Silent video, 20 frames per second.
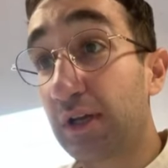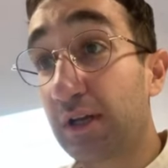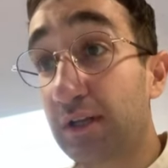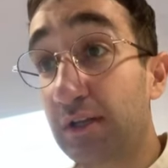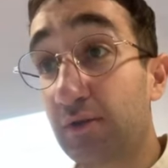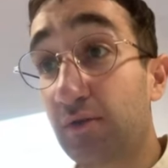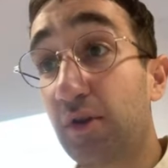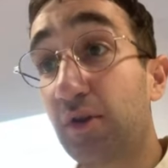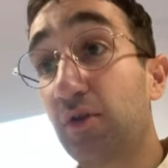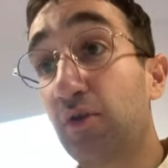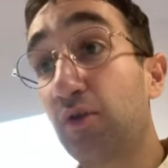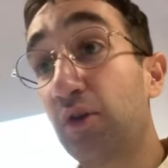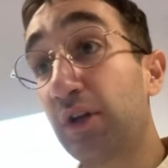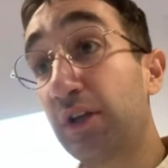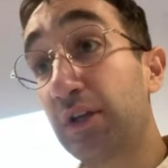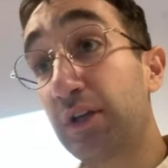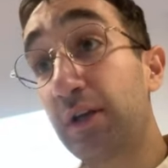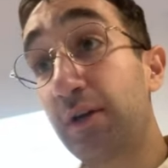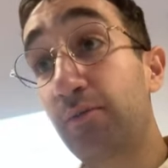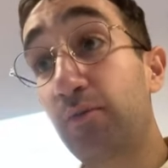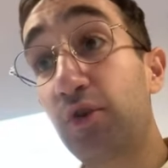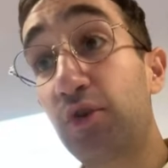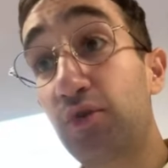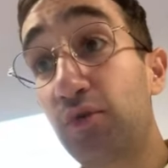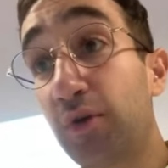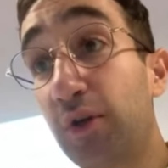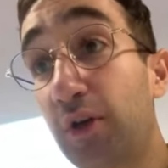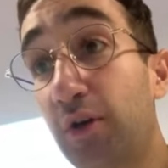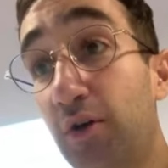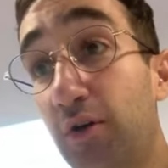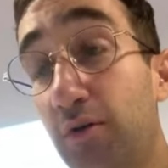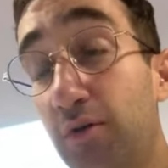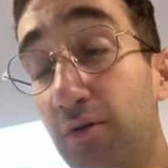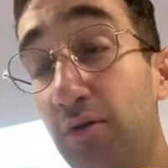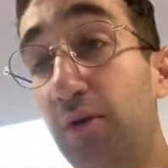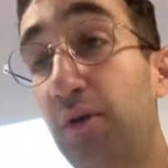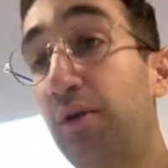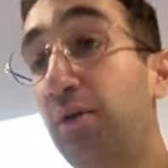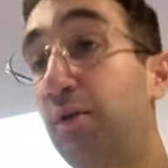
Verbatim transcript: que es cuando Guillermo y su hijo